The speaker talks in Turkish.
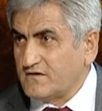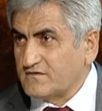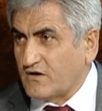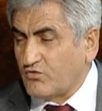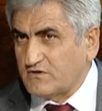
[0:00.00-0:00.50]

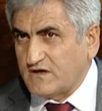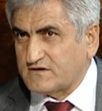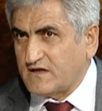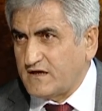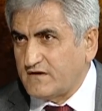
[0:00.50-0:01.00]

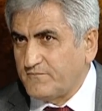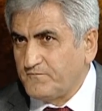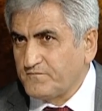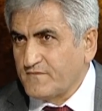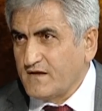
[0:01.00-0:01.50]
tavuklarda
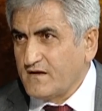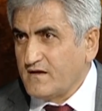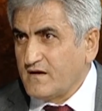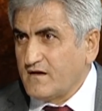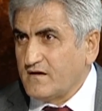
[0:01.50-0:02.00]

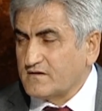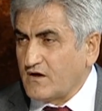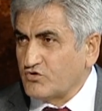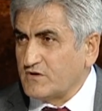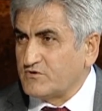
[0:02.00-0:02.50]

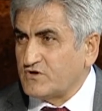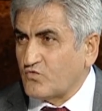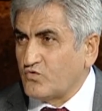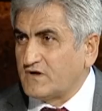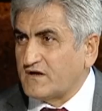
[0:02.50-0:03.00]
tavuk yeminde
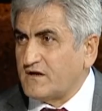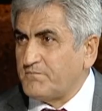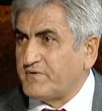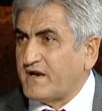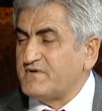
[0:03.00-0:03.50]
kullanılan
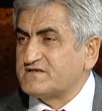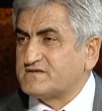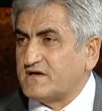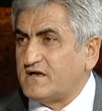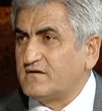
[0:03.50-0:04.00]
premix
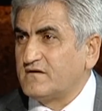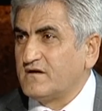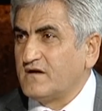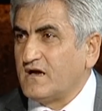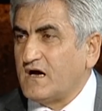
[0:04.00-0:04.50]
denen
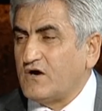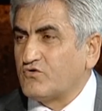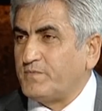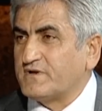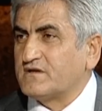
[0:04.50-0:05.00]

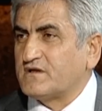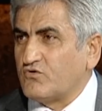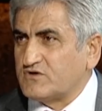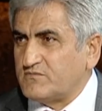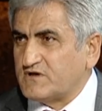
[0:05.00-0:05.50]
Avrupa'dan
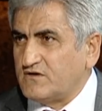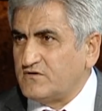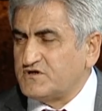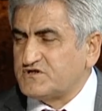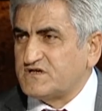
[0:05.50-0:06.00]
tavuk yemi
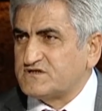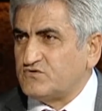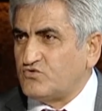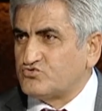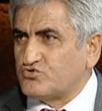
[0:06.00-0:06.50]
geliyor. İçerisinde
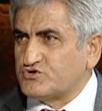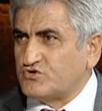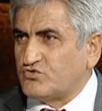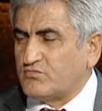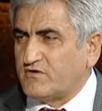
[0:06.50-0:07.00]
östrojen
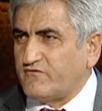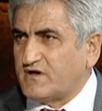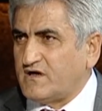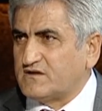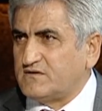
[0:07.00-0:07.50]
hormonu var,
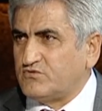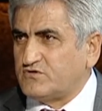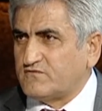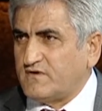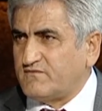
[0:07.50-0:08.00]

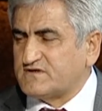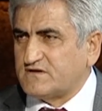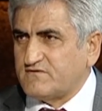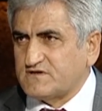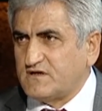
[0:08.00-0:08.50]
antibiyotik var
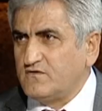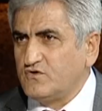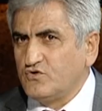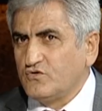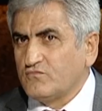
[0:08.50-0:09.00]
vesaire vesaire.
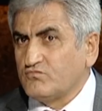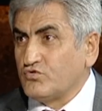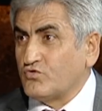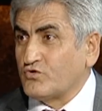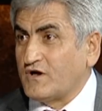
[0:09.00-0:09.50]

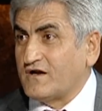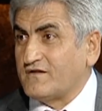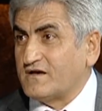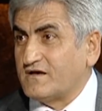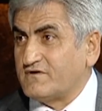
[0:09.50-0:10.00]
Bunu
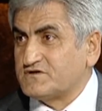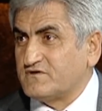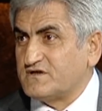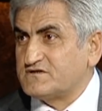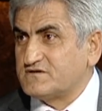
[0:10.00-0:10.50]
kullananlar yavaş
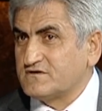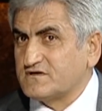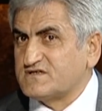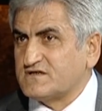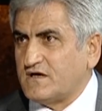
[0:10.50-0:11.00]
yavaş
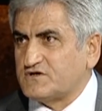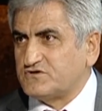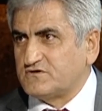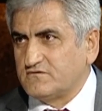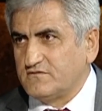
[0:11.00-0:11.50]

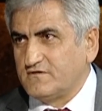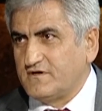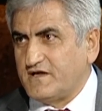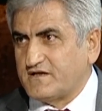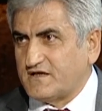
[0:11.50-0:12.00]
kısırlaşıyor.
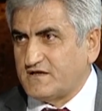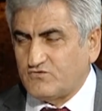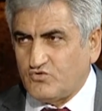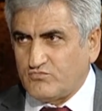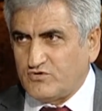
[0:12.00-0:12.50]
Erkeklik
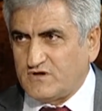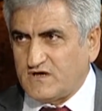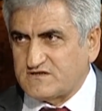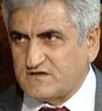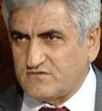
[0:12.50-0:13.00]
hormonları
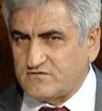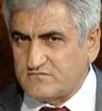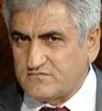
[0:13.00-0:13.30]
azalıyor.